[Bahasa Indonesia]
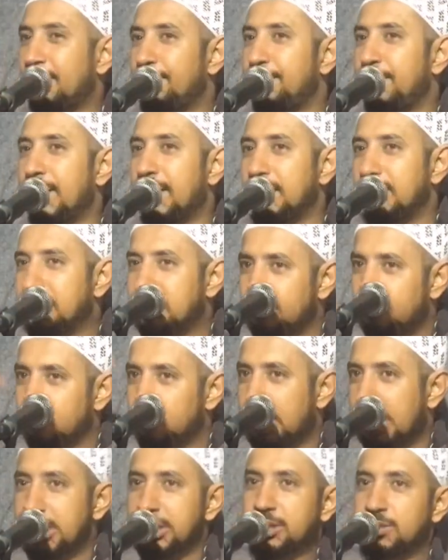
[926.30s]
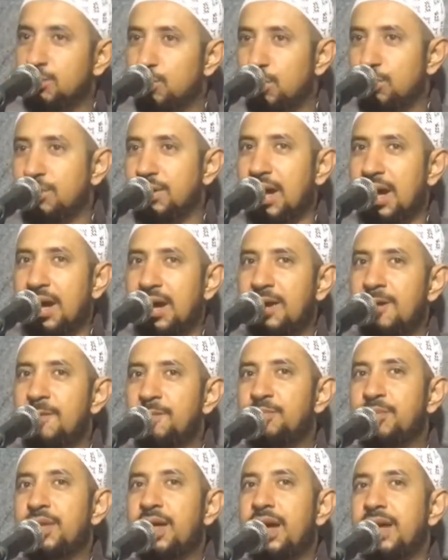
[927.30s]
wudhu. Tapi
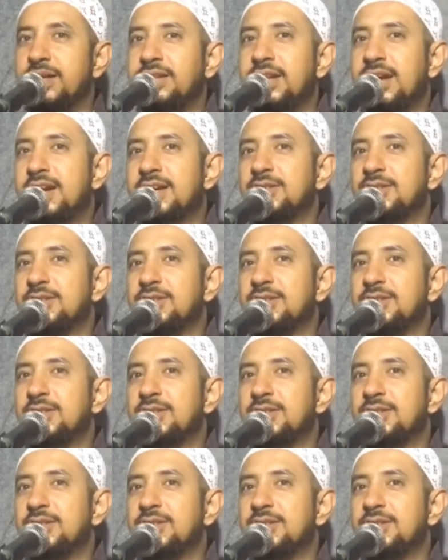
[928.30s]
perbedaannya gini.